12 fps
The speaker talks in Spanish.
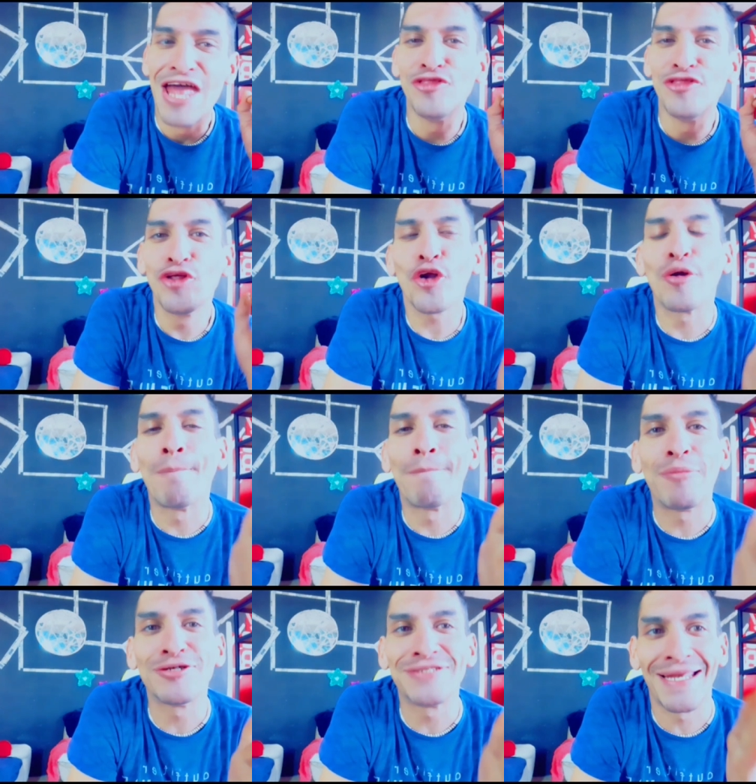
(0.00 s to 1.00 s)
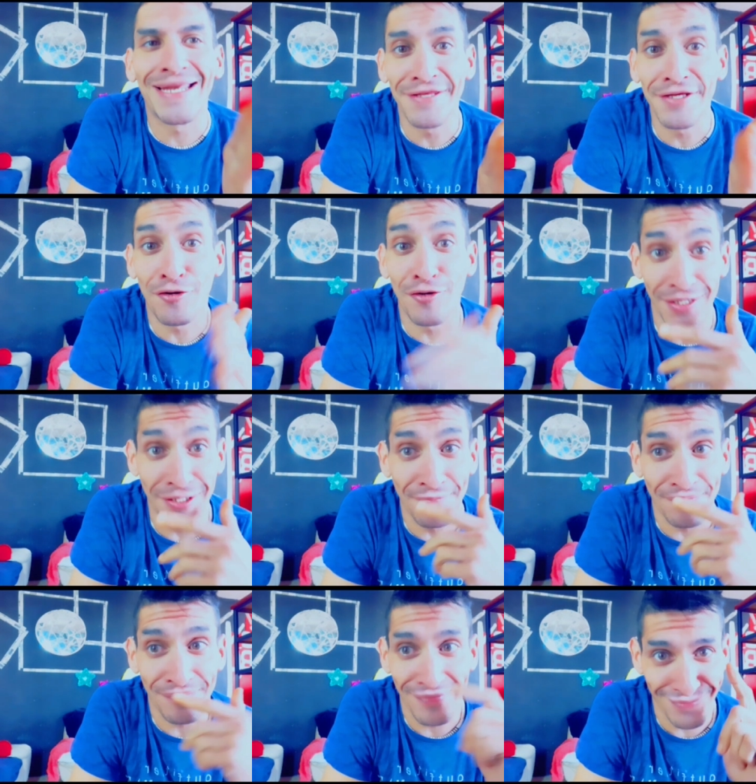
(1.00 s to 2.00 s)
No rompamos la ley, dijo él,
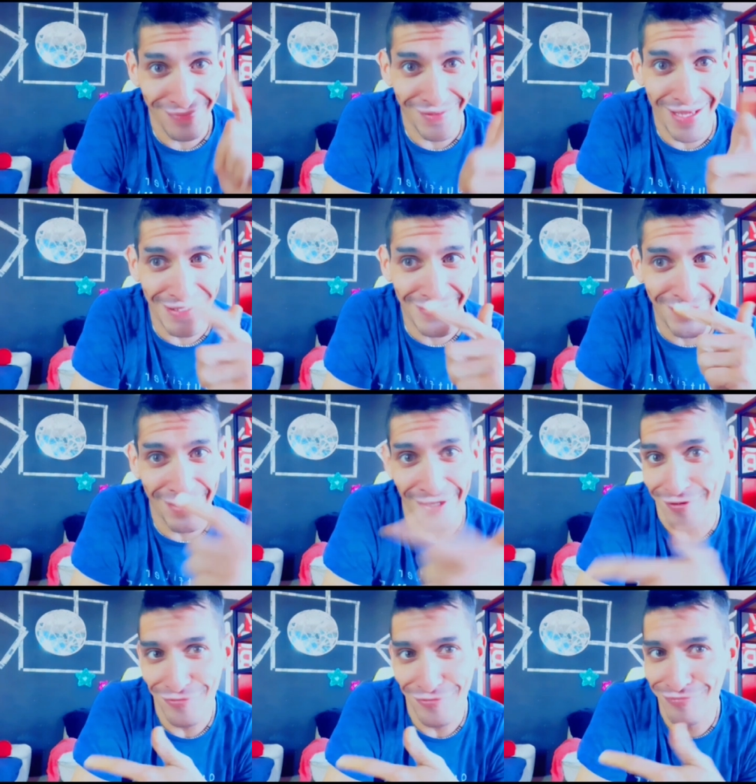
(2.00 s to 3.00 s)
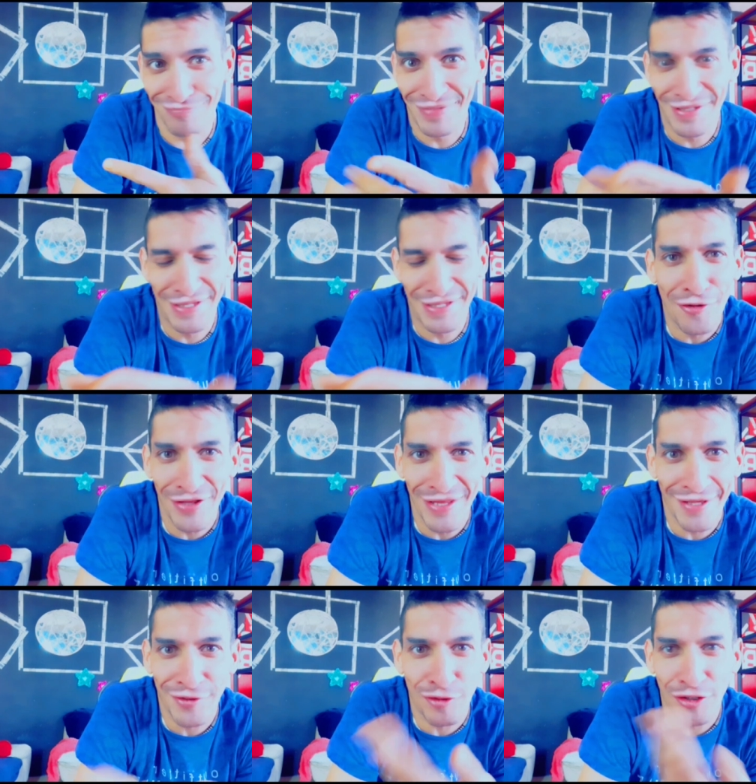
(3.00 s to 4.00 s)
hace cinco
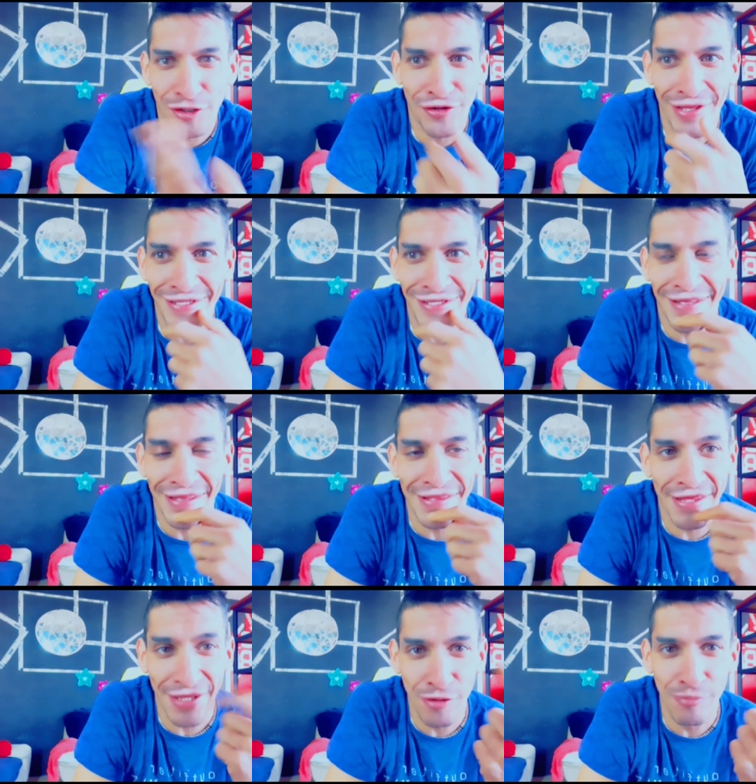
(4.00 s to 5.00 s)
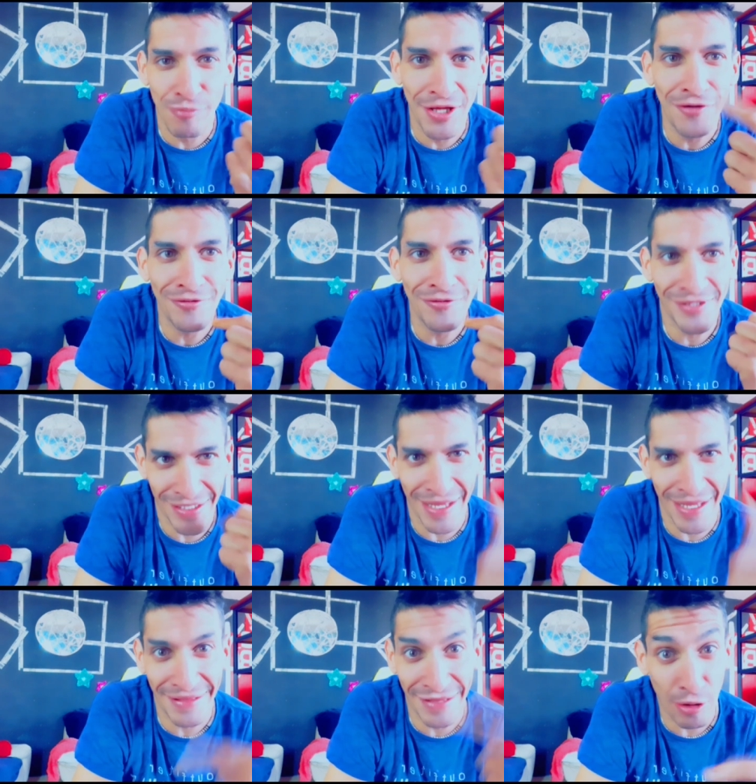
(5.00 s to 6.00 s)
días, cuatro días que te enseñé un video
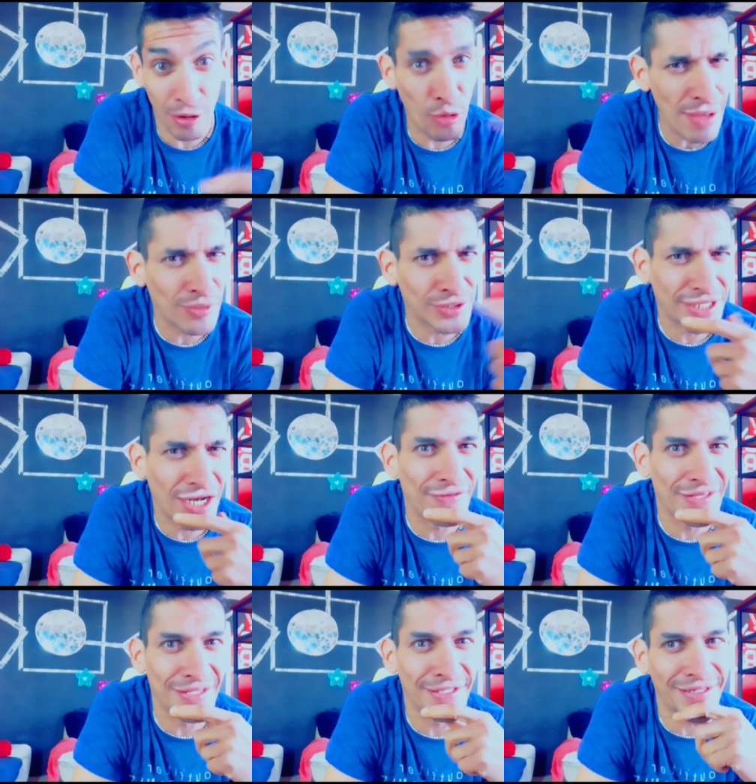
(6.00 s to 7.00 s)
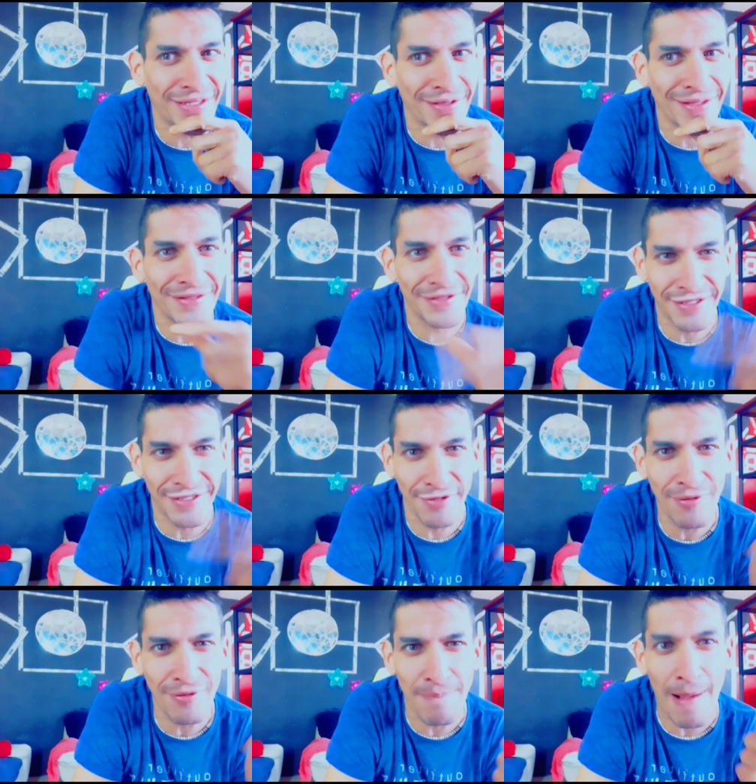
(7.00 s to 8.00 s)
que te lo voy a mostrar al final de este, de este
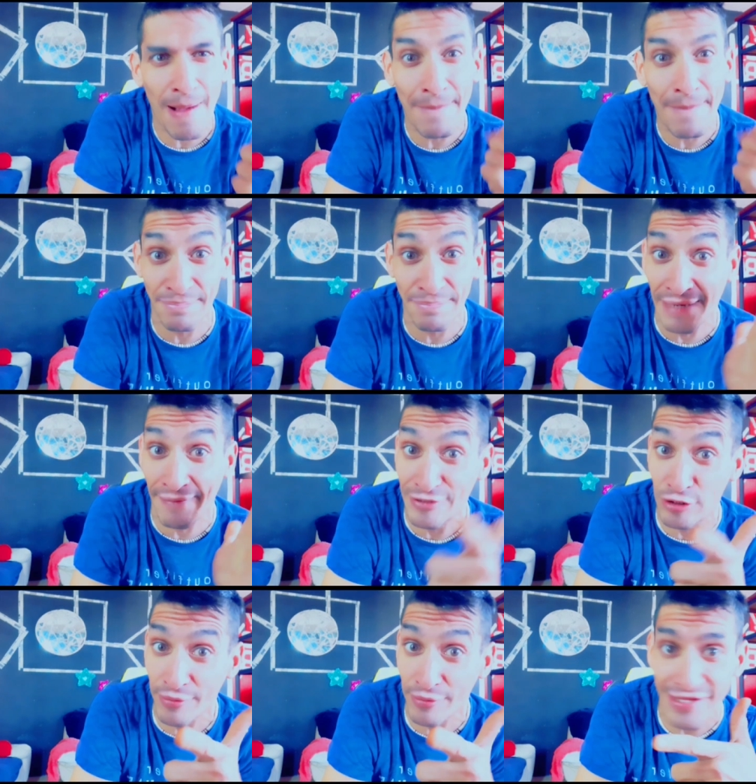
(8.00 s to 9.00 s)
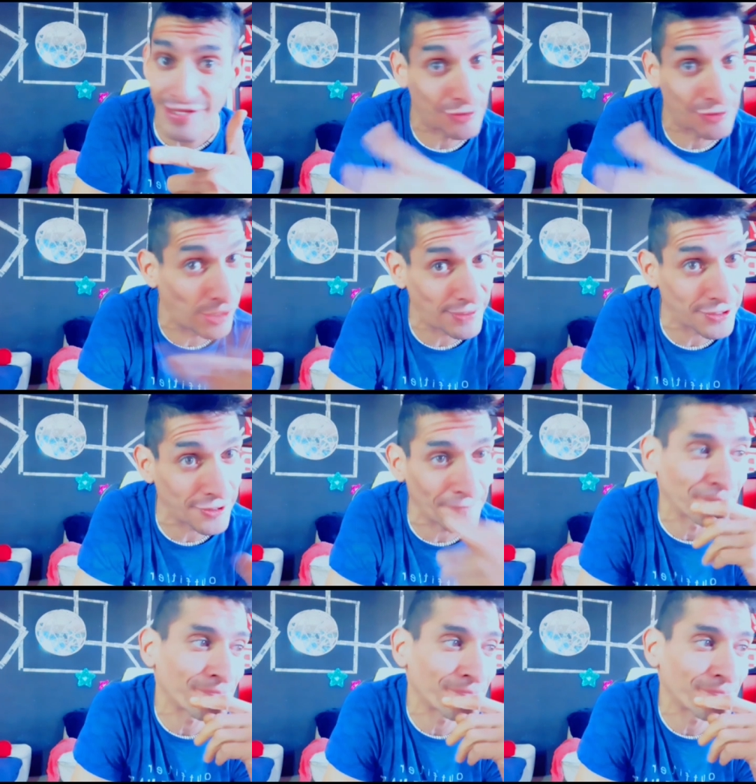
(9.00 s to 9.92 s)
video. Va a aparecer para que veáis lo veas si no lo has visto.